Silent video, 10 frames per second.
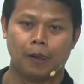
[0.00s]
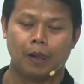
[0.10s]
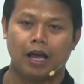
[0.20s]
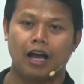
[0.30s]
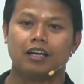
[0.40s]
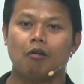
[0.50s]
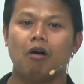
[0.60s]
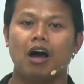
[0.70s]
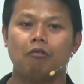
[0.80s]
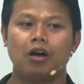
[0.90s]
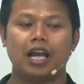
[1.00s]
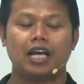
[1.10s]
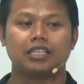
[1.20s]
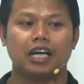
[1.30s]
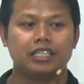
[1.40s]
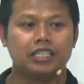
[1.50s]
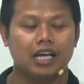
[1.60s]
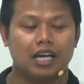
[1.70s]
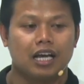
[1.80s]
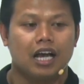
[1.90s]
Ang nawawala sa kanya
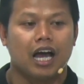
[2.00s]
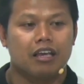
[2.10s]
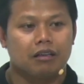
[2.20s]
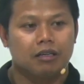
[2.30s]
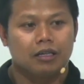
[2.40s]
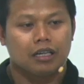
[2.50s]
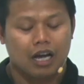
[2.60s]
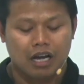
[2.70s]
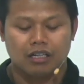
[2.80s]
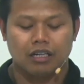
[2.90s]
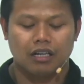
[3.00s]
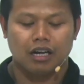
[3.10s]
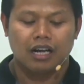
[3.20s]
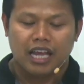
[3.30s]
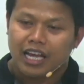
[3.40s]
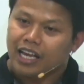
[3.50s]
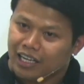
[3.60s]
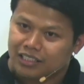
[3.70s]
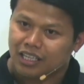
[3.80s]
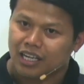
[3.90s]
ay, ang nangyayari
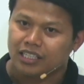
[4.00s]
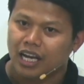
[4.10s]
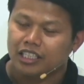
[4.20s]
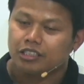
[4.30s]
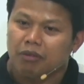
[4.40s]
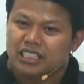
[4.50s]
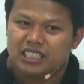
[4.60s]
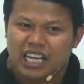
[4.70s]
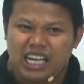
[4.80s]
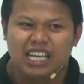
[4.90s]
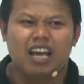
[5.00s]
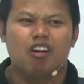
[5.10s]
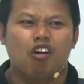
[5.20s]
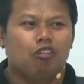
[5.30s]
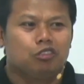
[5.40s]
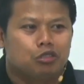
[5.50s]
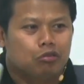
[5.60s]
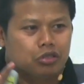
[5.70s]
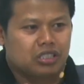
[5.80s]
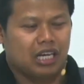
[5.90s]
sa kanya is mas nagiging conscious
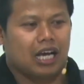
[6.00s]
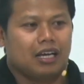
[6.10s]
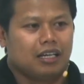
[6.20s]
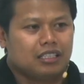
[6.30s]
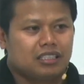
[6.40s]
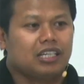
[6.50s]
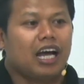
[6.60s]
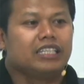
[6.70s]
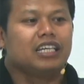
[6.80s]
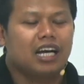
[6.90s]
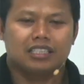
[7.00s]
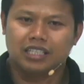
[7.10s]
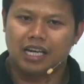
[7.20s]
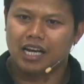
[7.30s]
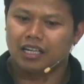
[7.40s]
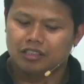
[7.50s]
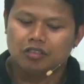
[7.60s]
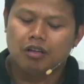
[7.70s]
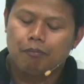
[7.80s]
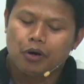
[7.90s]
siya sa kanyang kasalanan. To
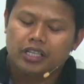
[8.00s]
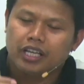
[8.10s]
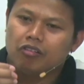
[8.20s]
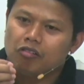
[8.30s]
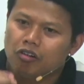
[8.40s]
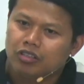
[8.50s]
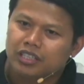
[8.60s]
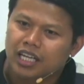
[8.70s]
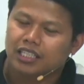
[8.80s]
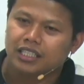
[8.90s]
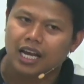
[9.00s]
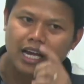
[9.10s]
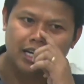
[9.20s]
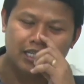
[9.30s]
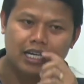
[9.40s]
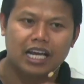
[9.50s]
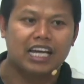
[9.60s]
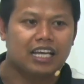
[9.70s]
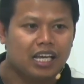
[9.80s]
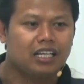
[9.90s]
the point na yung konting kasalanan niya,
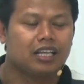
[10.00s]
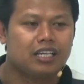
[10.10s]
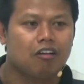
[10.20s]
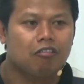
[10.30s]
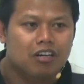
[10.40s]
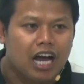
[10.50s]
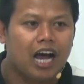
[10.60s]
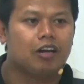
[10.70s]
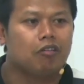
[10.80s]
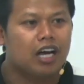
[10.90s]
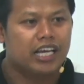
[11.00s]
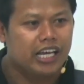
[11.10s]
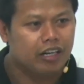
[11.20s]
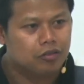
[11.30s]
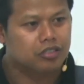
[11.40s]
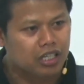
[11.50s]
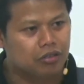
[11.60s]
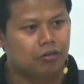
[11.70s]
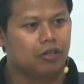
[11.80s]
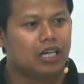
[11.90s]
nakikita niya kung gaano kahinos
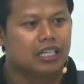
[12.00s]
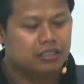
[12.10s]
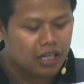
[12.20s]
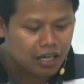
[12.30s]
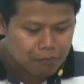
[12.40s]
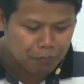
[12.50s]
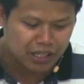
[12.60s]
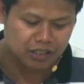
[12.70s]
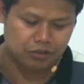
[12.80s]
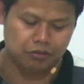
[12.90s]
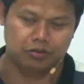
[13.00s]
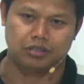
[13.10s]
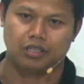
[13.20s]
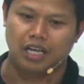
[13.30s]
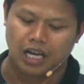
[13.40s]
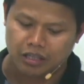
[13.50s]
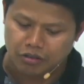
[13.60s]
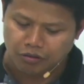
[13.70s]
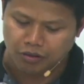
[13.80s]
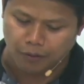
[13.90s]
ito sa harapan ng Diyos. At
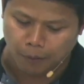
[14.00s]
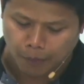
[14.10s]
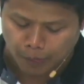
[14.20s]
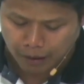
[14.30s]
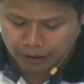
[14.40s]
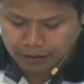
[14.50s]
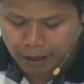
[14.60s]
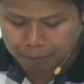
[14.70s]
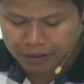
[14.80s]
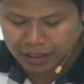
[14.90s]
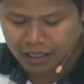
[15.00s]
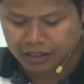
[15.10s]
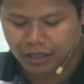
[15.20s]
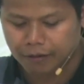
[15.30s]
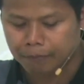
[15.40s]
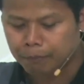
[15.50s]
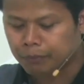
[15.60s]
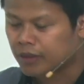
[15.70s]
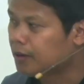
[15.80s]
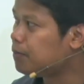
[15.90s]
yun, ang dapat nating
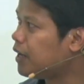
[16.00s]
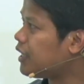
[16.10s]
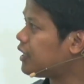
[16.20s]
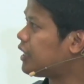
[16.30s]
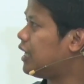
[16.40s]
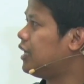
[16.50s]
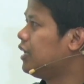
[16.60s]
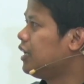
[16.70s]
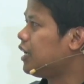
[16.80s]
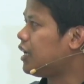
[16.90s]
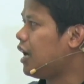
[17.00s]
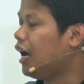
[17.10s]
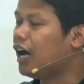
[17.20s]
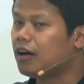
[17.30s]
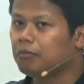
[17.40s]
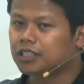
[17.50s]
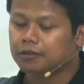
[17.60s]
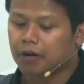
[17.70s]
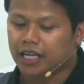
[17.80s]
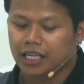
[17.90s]
makita. Kaya nga ang mas
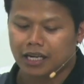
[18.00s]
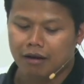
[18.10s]
mainam,